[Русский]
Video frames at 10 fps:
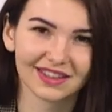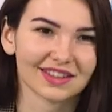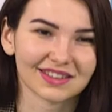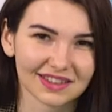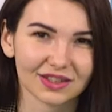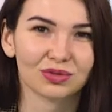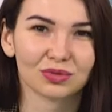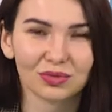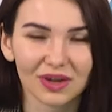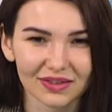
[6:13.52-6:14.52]
так сказать,
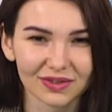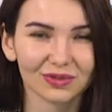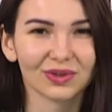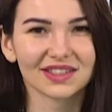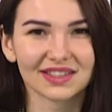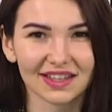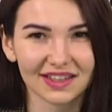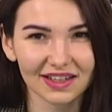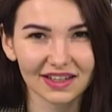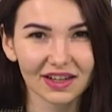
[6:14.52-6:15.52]
друга в другой
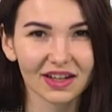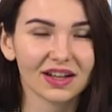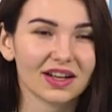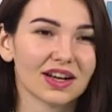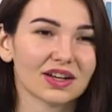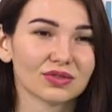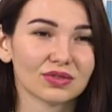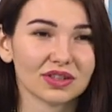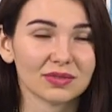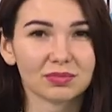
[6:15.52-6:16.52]
стране, э,
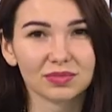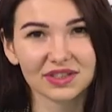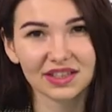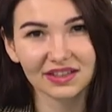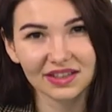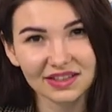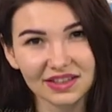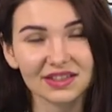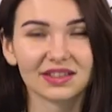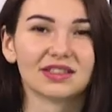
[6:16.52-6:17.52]
который
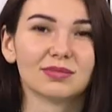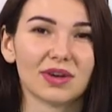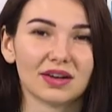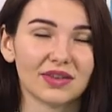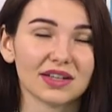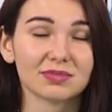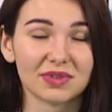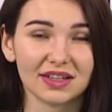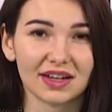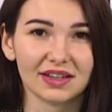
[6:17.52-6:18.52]
согласится тебя, вас
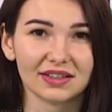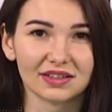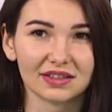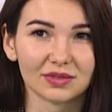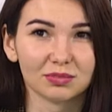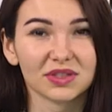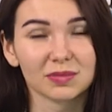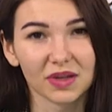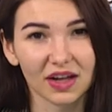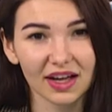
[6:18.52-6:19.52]
принять э,
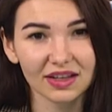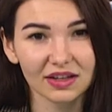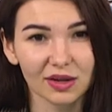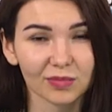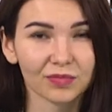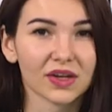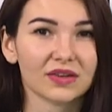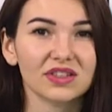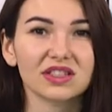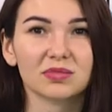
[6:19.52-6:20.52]
бесплатно,
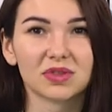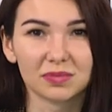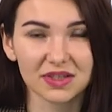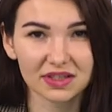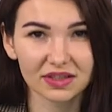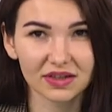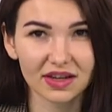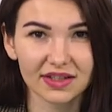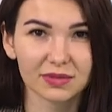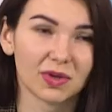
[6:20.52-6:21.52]
вы с ним
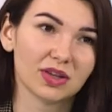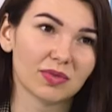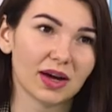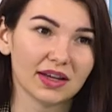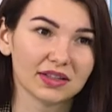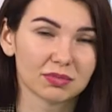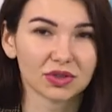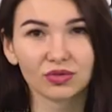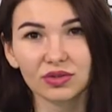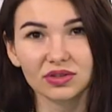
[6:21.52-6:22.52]
списываетесь, понимаете,
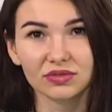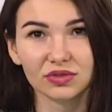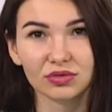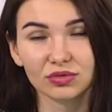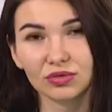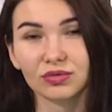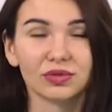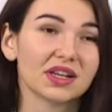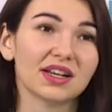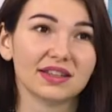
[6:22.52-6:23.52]
подходите вы друг другу
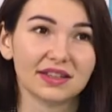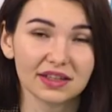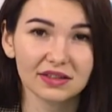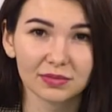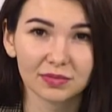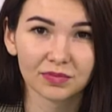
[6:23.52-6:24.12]
или нет